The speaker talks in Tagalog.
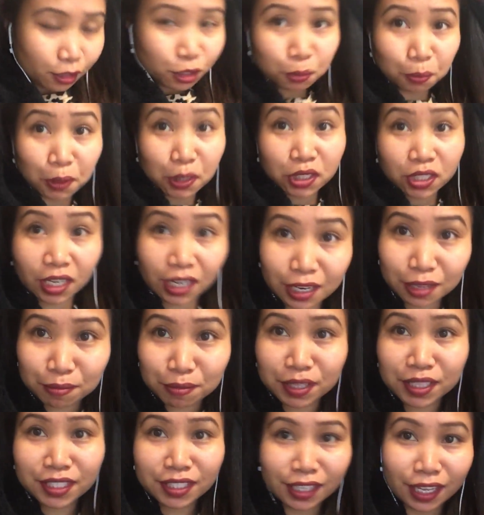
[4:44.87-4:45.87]
Especially
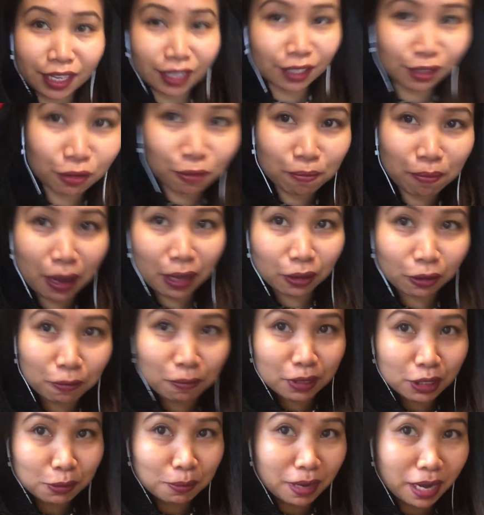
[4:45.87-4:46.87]
minsan yung payong
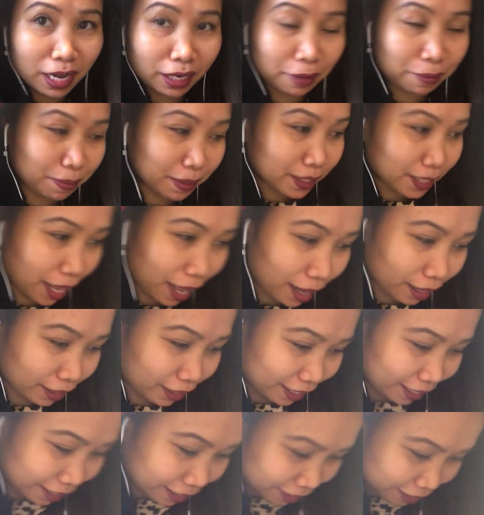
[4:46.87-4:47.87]
mas malaki pa sa
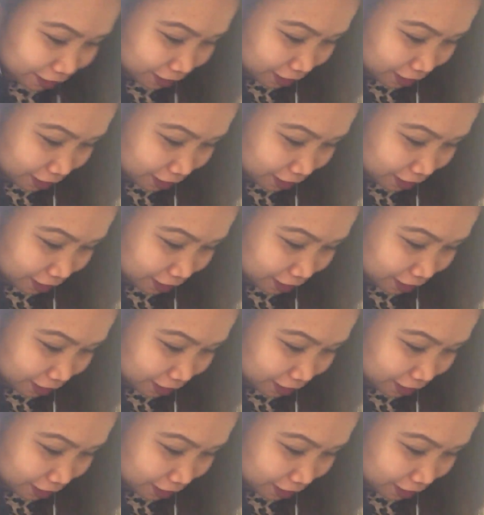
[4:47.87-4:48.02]
akin.